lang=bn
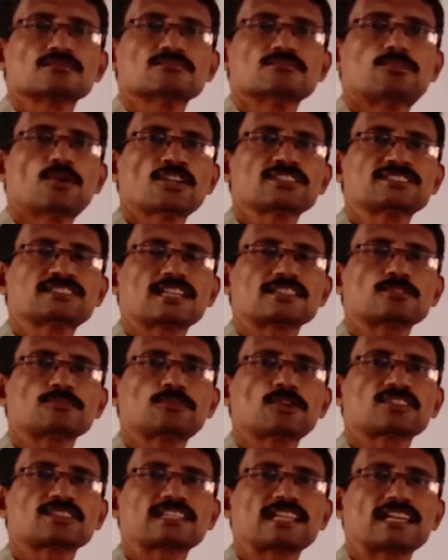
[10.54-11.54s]
বহির্জাত
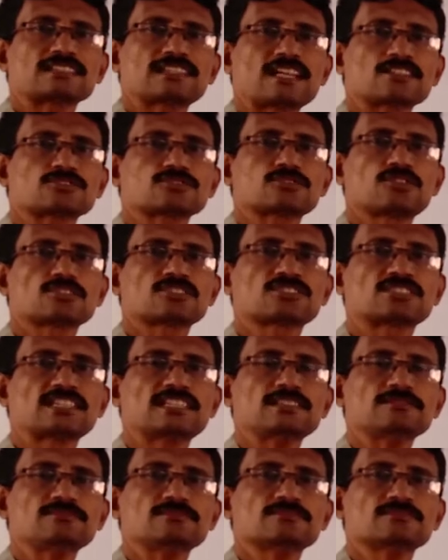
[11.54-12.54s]
প্রক্রিয়া তার শক্তি
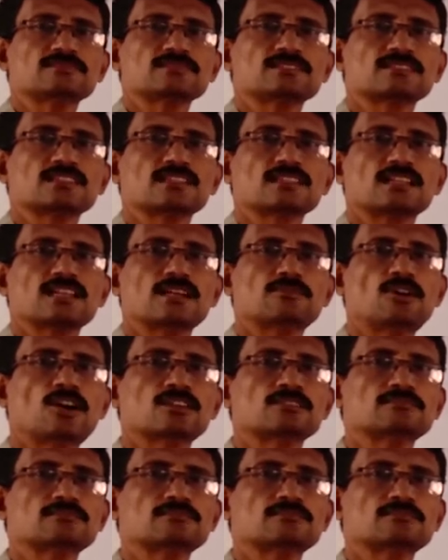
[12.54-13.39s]
এবং